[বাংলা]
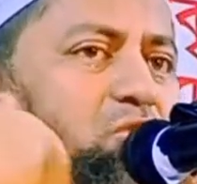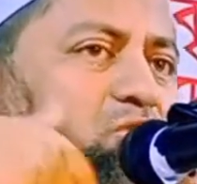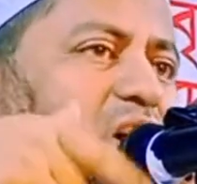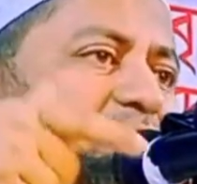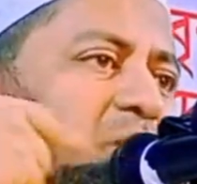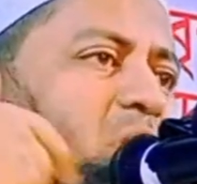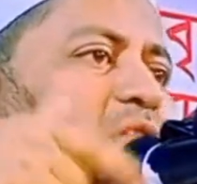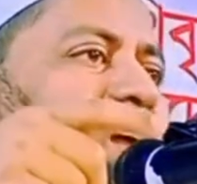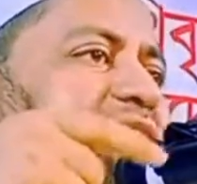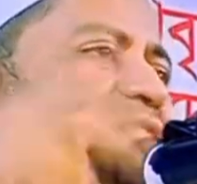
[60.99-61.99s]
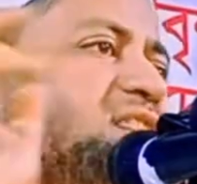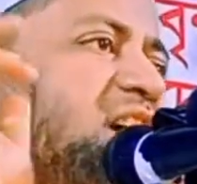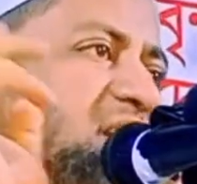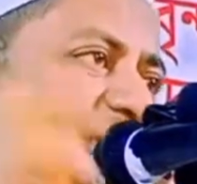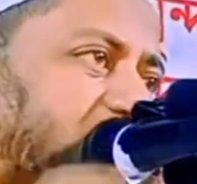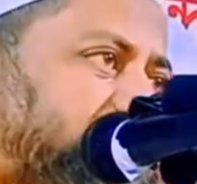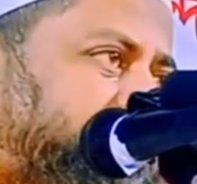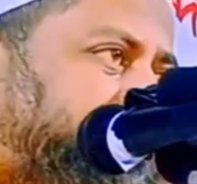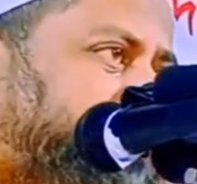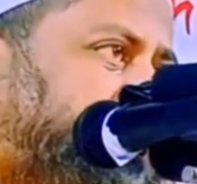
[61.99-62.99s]
ঘটনার বর্ণনা দিচ্ছেন
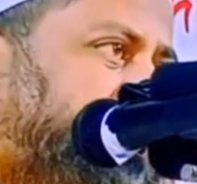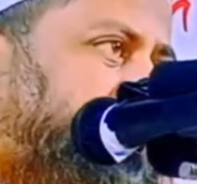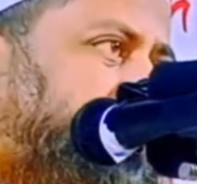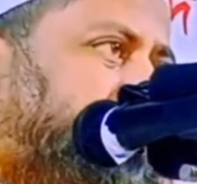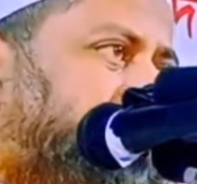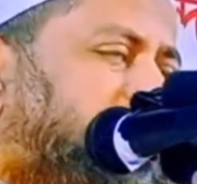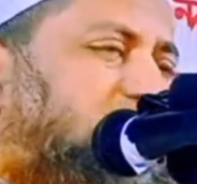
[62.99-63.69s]
ইয়া